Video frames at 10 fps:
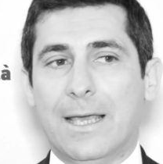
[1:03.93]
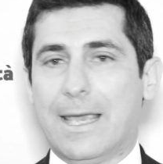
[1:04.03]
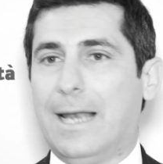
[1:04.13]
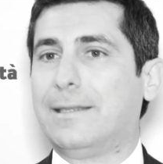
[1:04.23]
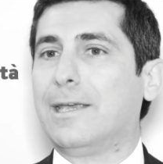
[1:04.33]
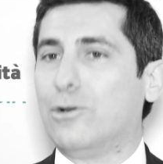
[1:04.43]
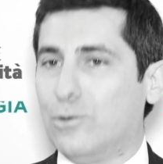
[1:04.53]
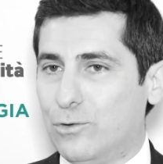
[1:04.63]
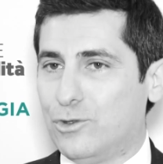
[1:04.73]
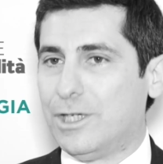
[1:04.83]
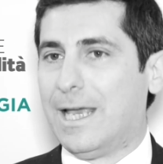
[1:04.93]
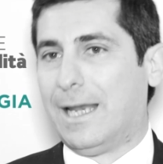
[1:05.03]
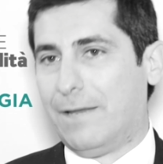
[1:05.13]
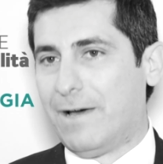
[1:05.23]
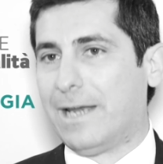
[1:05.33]
che la tecnologia
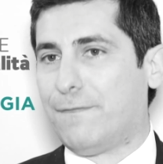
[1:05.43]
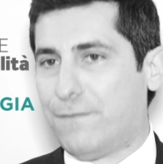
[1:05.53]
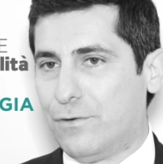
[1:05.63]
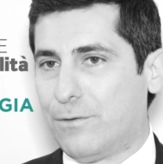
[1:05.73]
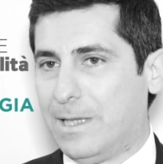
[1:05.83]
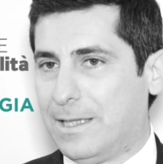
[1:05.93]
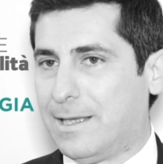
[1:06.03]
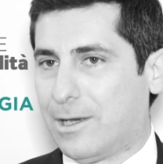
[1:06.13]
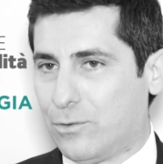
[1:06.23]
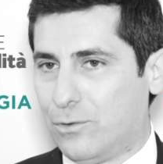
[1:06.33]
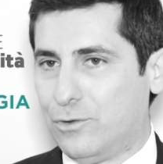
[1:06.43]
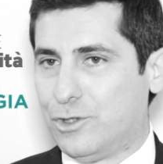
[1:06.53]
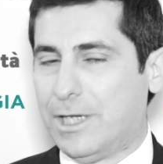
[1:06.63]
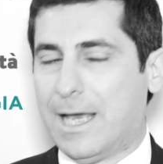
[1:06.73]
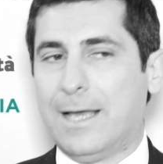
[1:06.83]
e le varie forme di
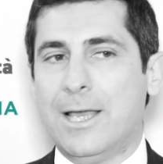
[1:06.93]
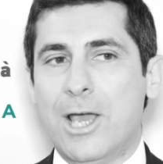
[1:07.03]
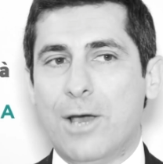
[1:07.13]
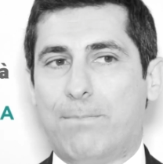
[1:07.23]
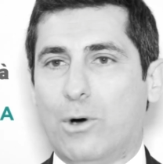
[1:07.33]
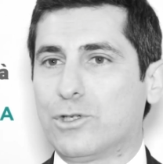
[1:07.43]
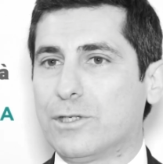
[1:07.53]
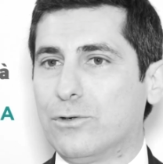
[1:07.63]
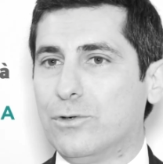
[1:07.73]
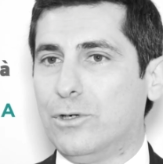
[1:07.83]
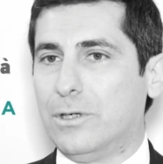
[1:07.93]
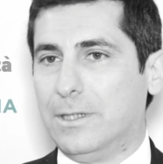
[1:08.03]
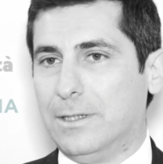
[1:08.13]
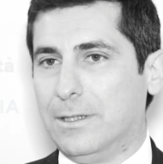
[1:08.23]
tecnologia possono